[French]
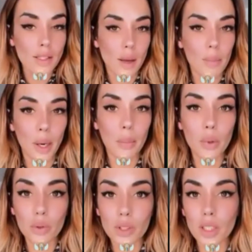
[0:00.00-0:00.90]
Ça me
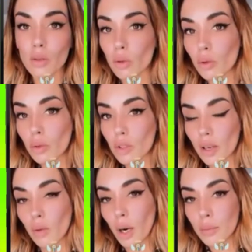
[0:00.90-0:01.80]
permet aussi de,
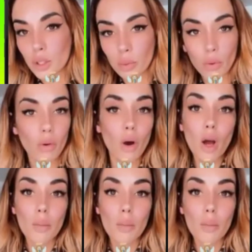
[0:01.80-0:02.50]
savoir un petit peu euh,